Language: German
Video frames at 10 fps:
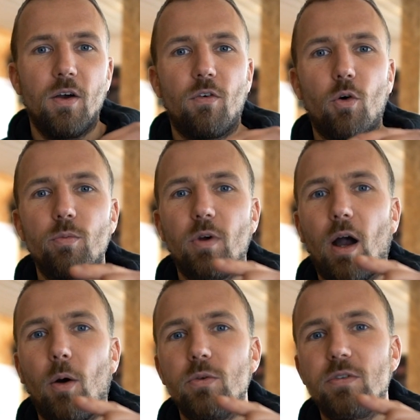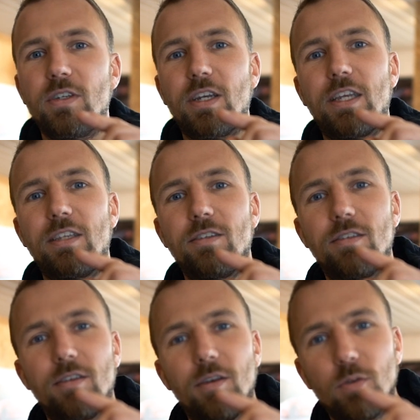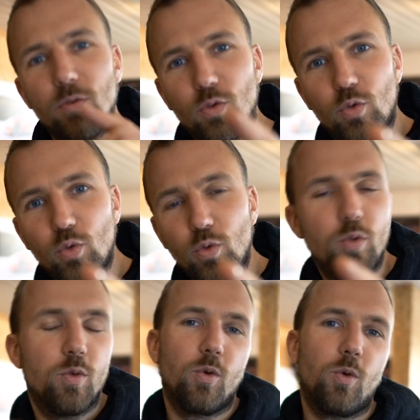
warum ausgerechnet du